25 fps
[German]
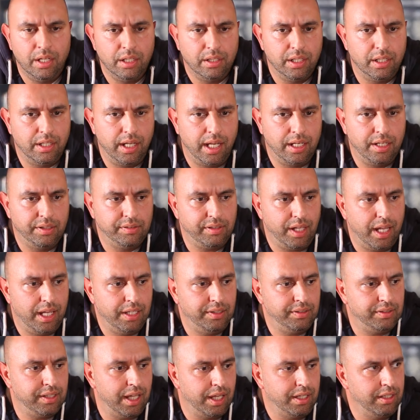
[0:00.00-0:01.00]
den
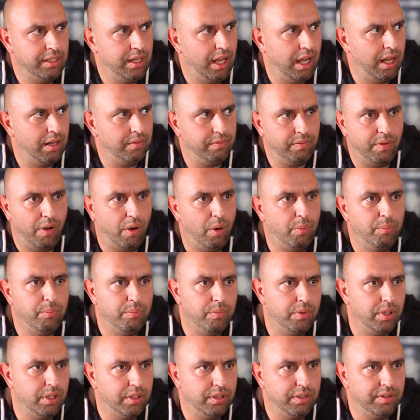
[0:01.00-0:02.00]
NSA-Skandal?
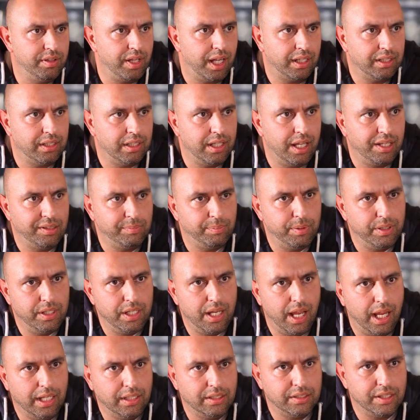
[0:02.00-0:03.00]
Warum äh, sagt die
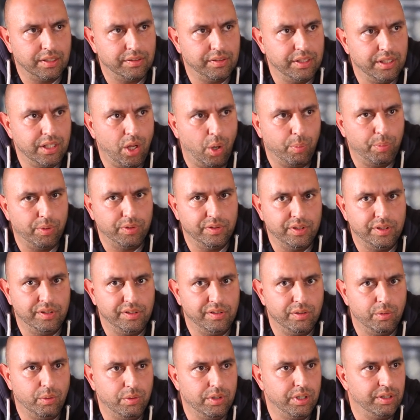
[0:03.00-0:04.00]
SPD eigentlich, dass sie in der
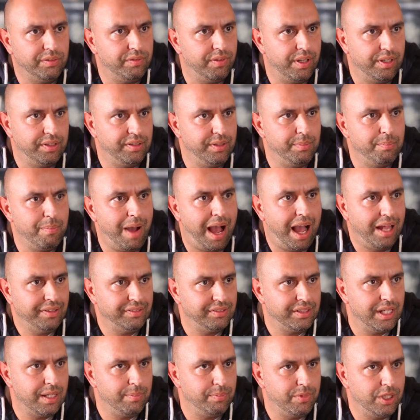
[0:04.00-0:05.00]
Opposition ist, wenn sie
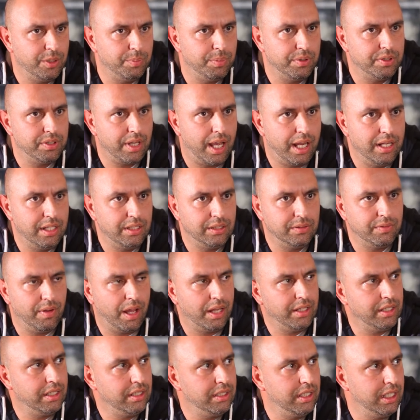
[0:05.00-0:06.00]
maßgeblich beteiligt war
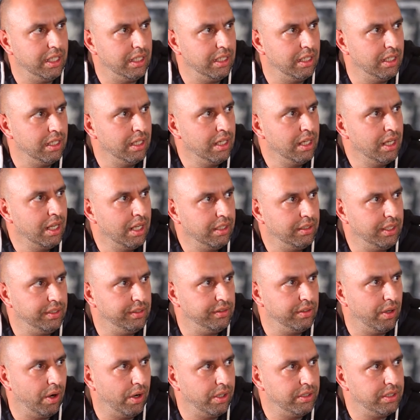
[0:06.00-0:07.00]
an den Dingen, die
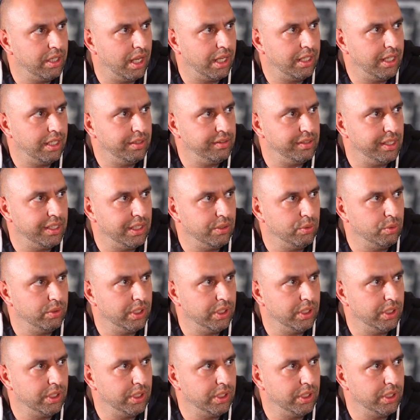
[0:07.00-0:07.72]
sie heute an der CDU